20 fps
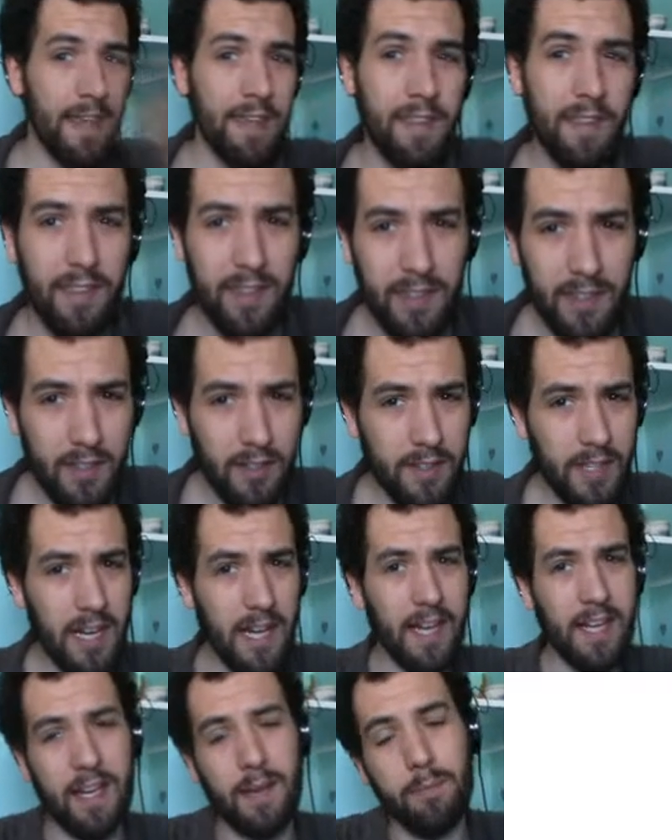Y el sendero de
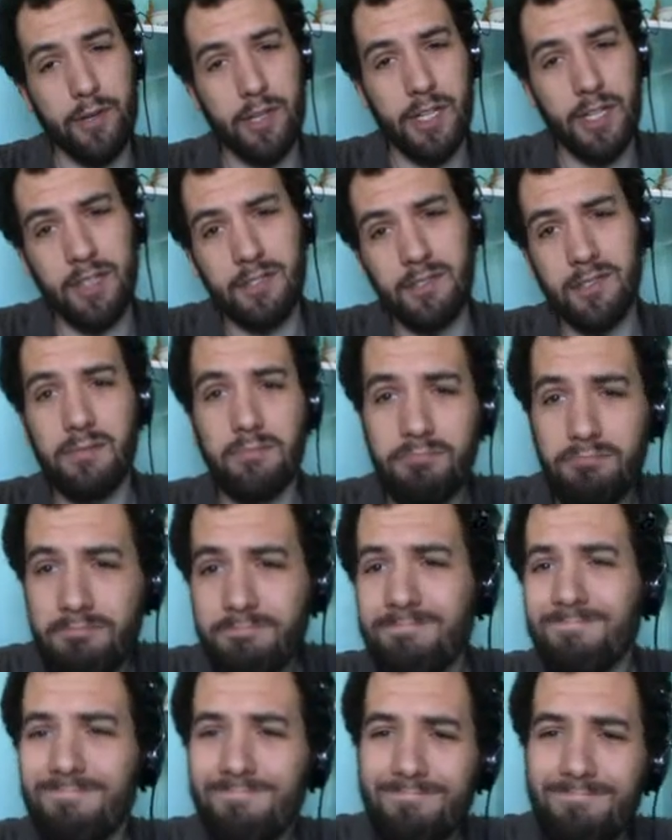la guerra, pues,
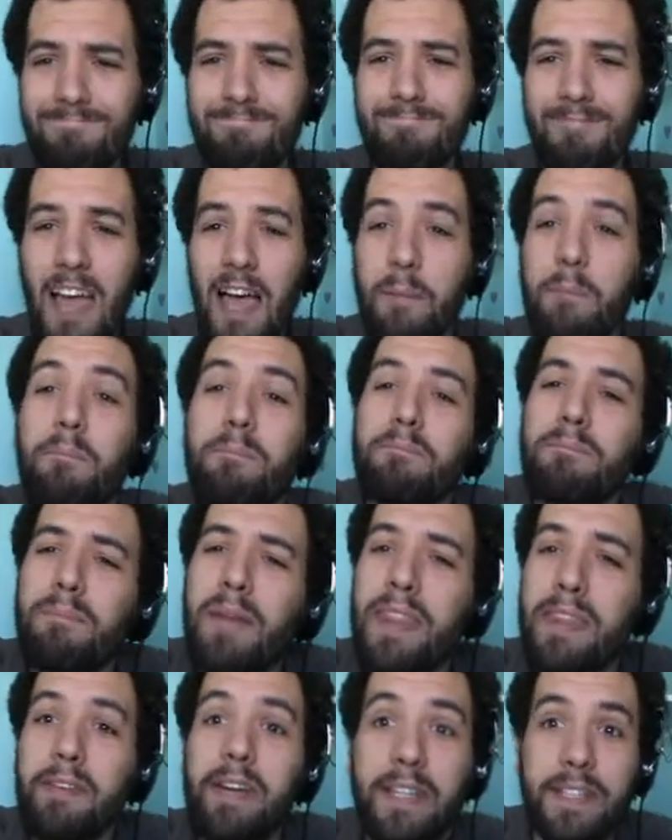mm,
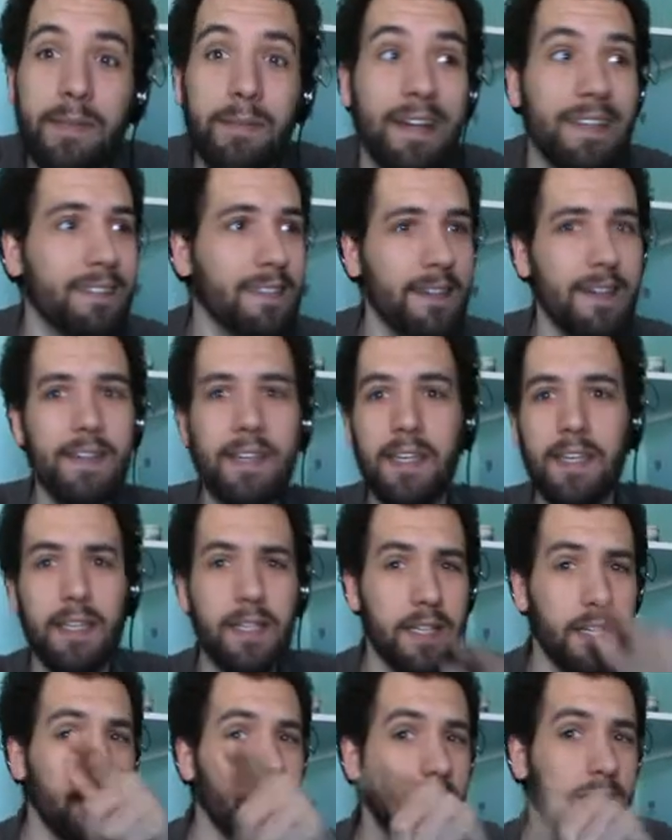me divierte más.
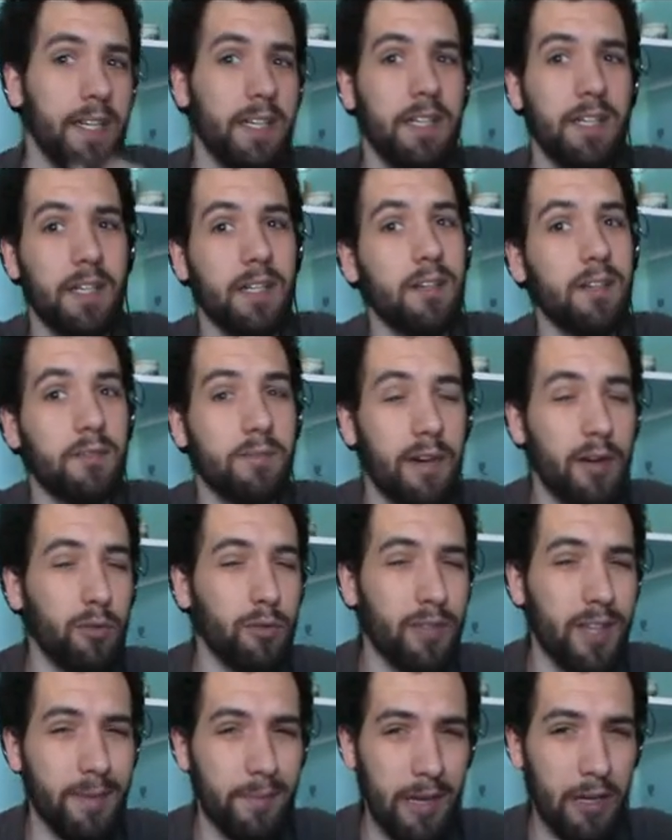Y creo que os va a
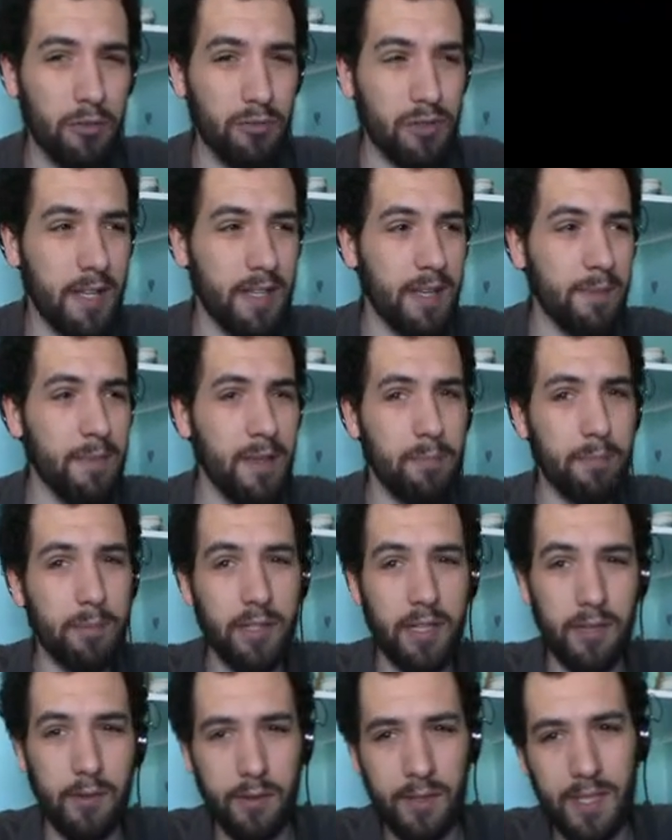gustar más a ustedes también,
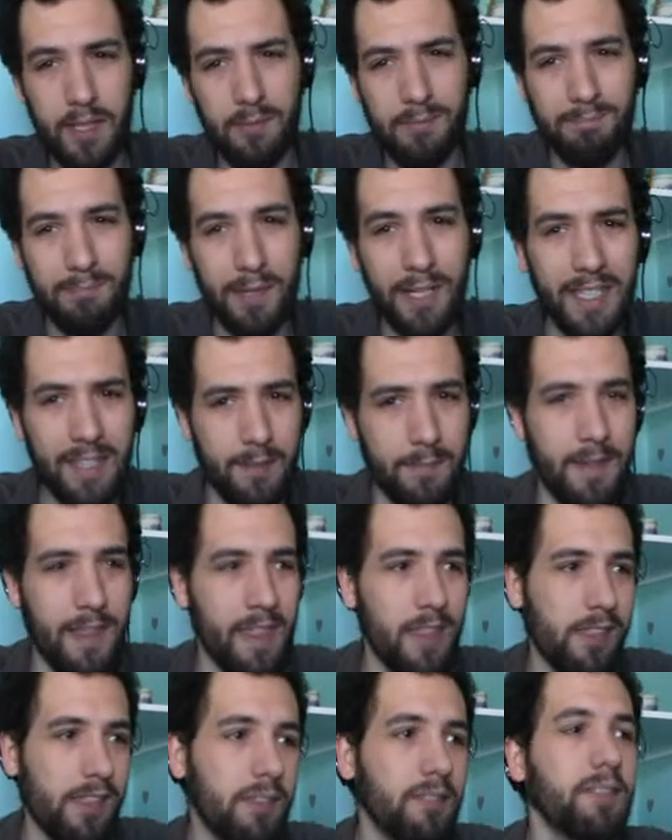porque tiene un poquito
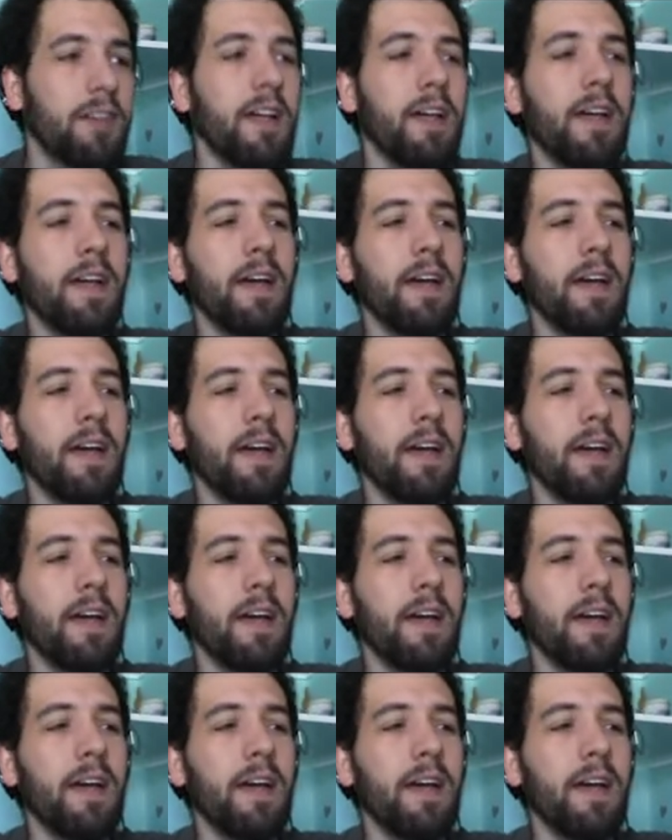más de acción.